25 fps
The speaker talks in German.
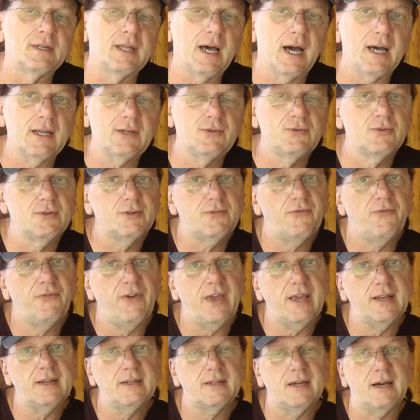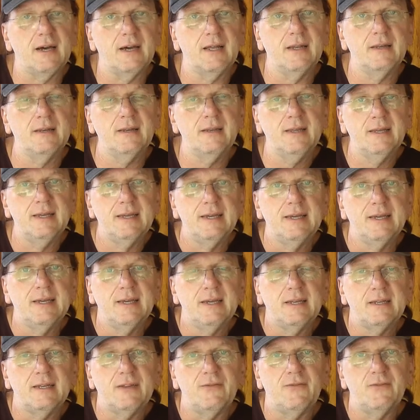Dadurch fängt an,
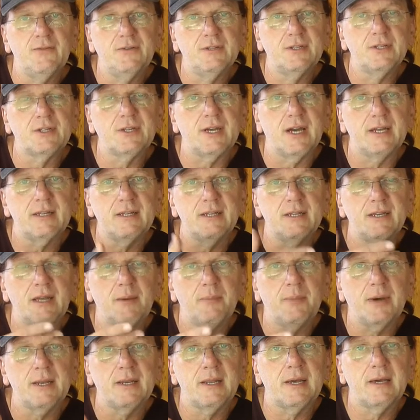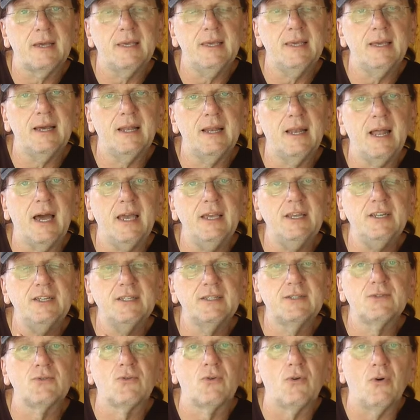die Flüssigkeit in der Batterie
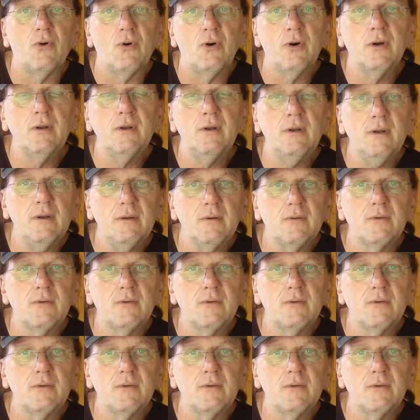leicht zu kochen